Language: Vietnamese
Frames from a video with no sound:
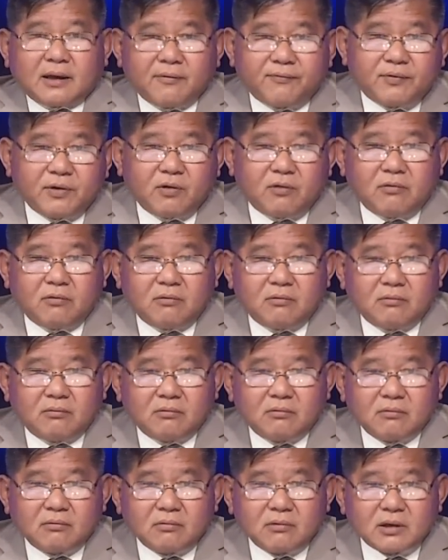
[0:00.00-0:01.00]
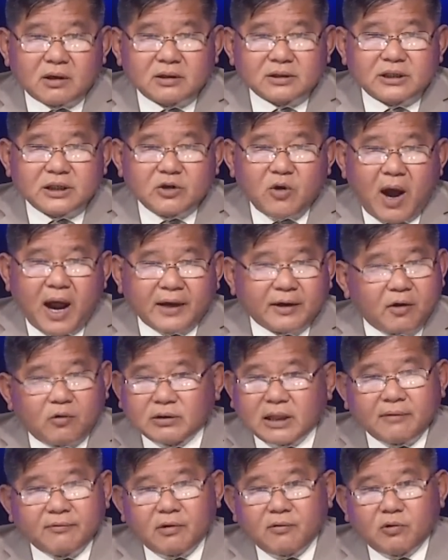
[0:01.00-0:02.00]
phiếu cử tri đoàn
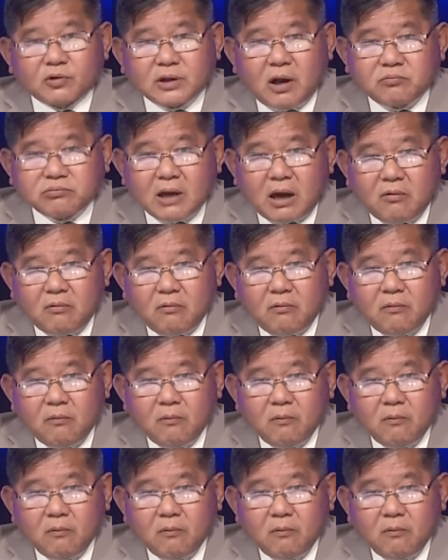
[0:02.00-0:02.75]
đâu thắng phiếu phổ thông đâu